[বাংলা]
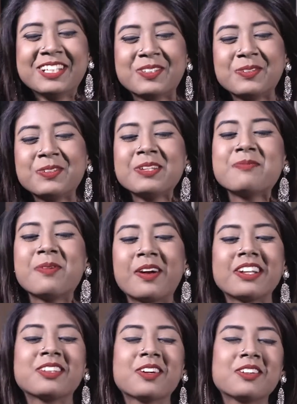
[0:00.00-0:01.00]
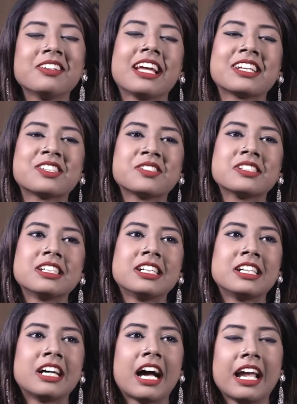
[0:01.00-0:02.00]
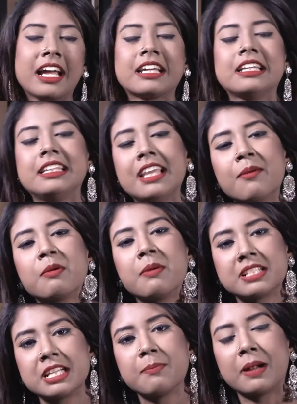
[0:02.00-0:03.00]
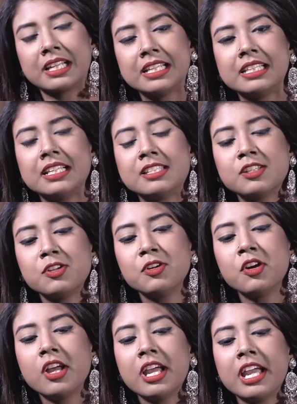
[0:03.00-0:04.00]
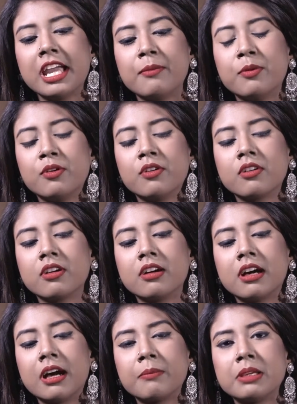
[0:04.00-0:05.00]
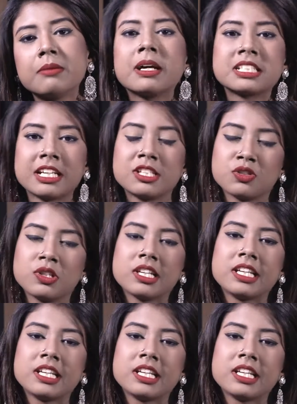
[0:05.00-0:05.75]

তো উনি পরে তখন একজন আয়াকে দিয়ে আমার বাসায় পাঠিয়ে দিয়েছিল এবং আমি বাসায় চলে